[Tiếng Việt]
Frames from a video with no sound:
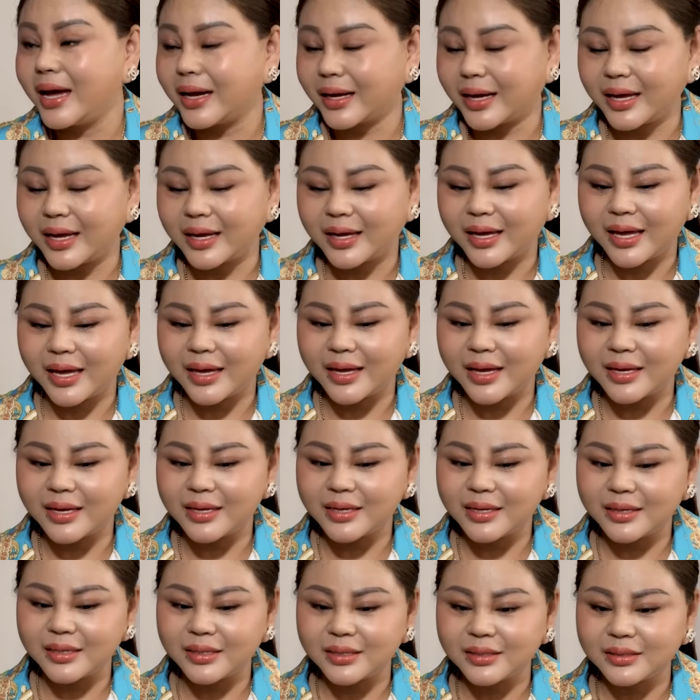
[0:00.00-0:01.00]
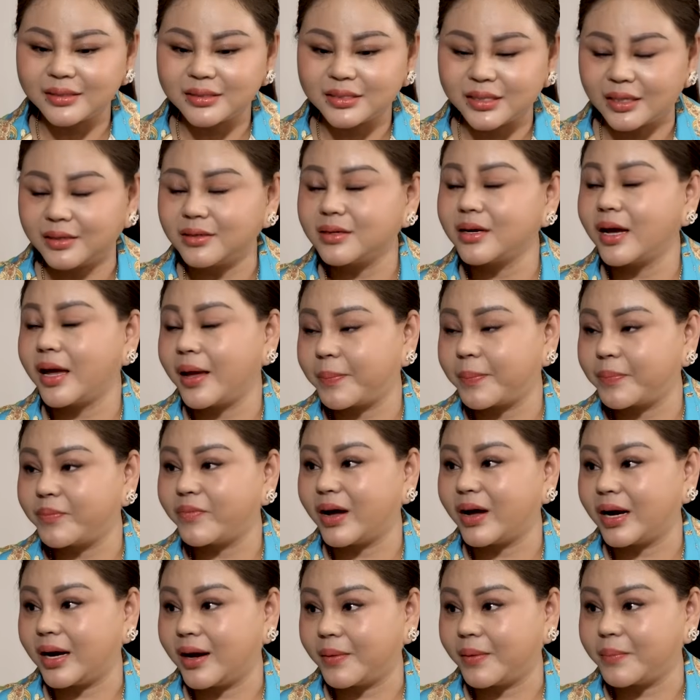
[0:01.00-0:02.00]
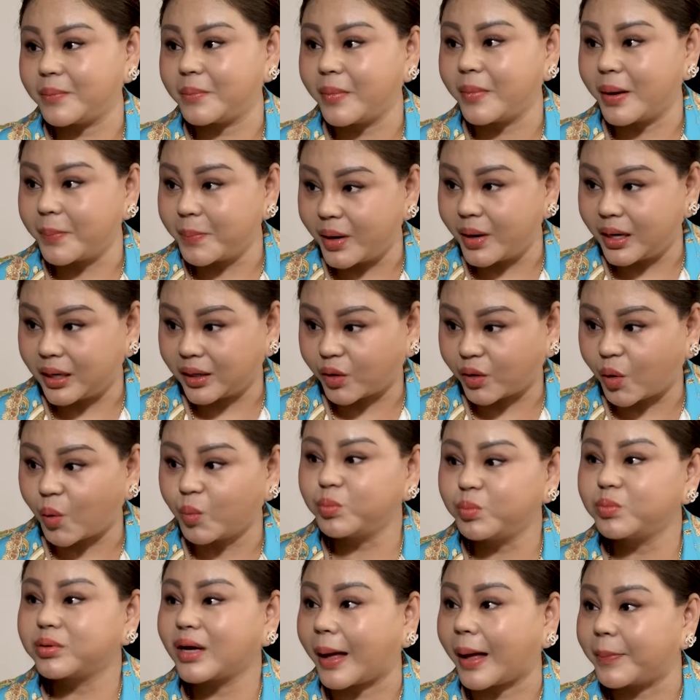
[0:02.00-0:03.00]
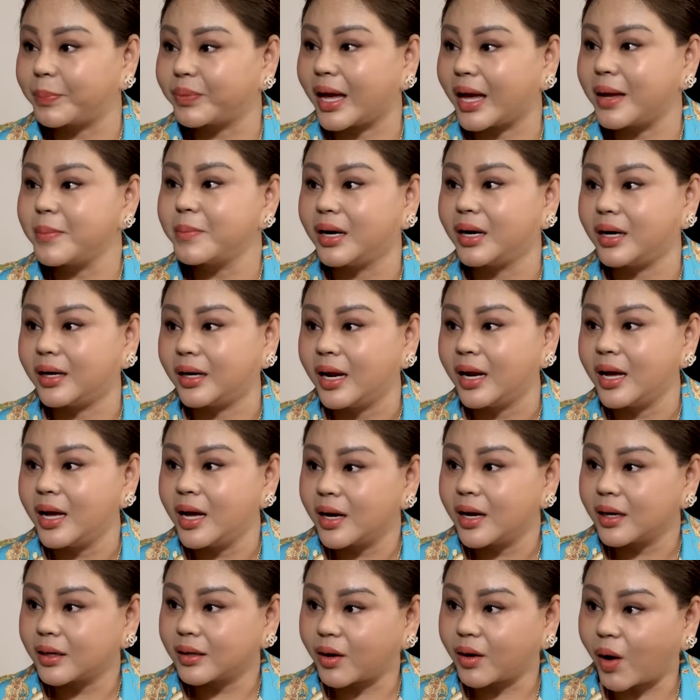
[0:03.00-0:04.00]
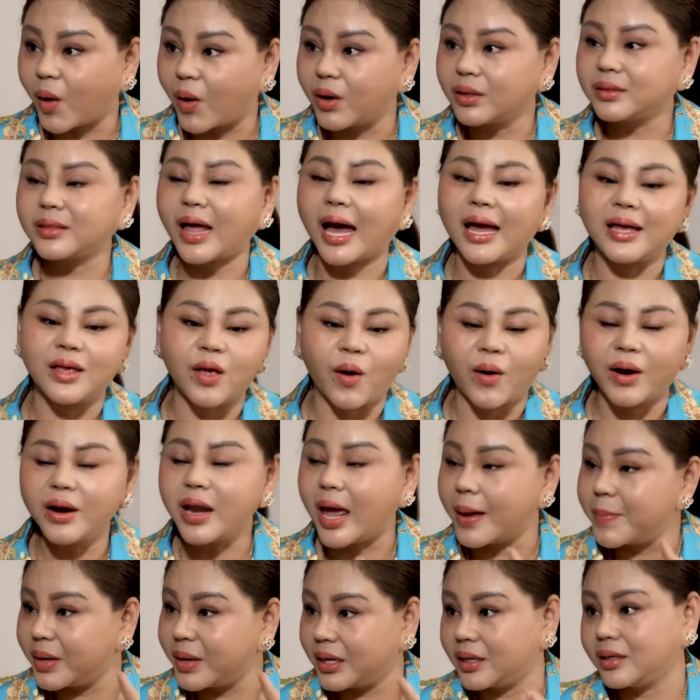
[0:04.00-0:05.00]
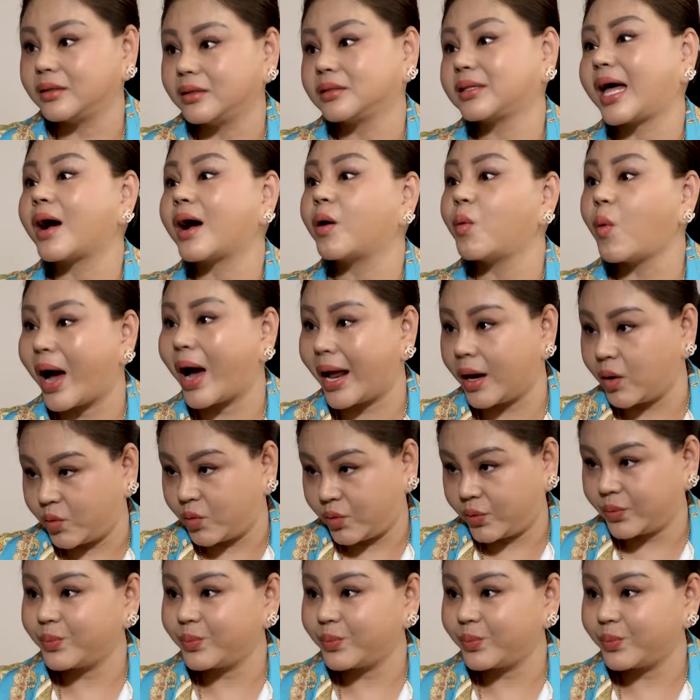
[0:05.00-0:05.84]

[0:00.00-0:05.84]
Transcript: cái cái cái sự nghiệp và mà mình cũng cảm thấy mình có tài giỏi để mình được thăng hoa luôn